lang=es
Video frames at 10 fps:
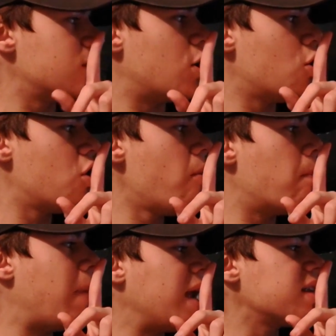Ojo,
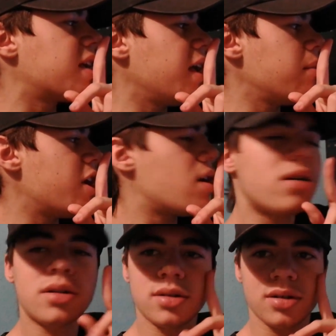Bank Gamer.
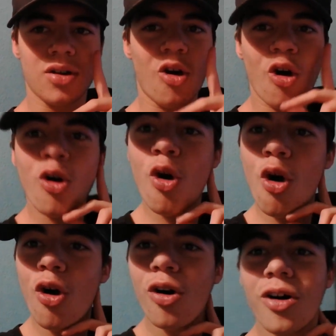
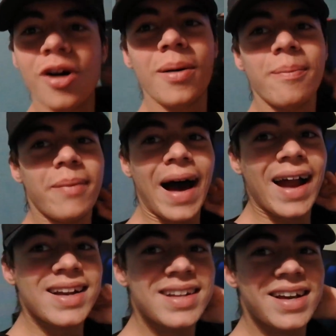Ojo,
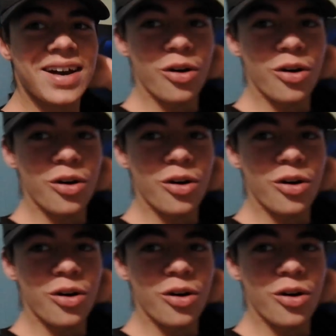Bank.